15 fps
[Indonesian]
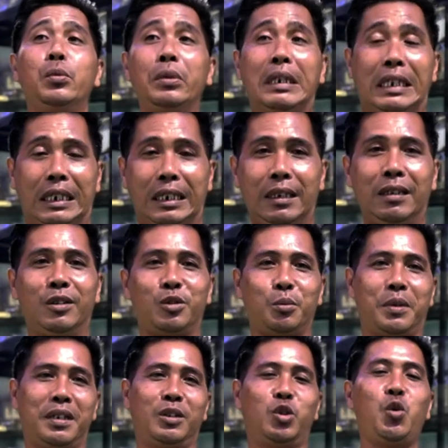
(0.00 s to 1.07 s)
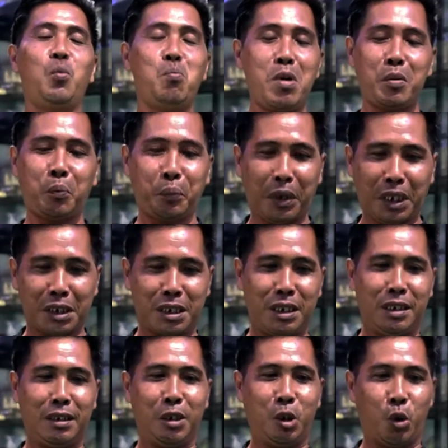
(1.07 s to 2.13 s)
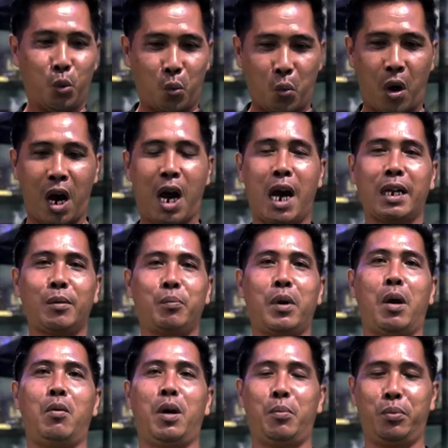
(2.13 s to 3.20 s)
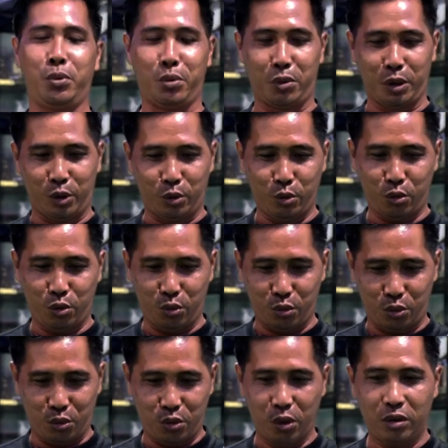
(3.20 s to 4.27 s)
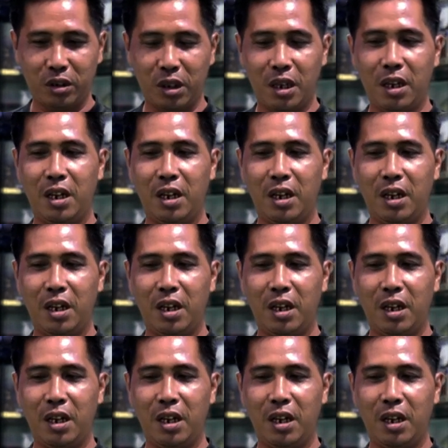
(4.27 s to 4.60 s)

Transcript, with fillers: Yuri cuman cuman versi di luar bahwa burung itu sujud